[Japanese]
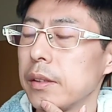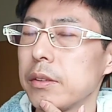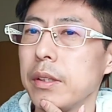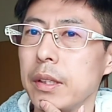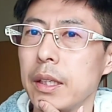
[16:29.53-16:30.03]

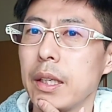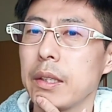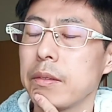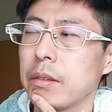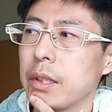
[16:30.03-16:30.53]
それね、
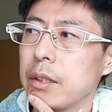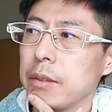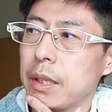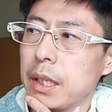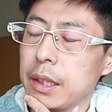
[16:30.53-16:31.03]
あの、例
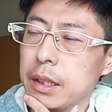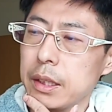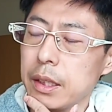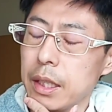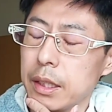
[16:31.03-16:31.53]
えば阪
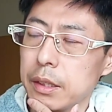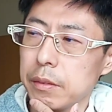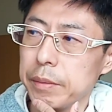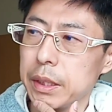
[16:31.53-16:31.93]
神タイガースの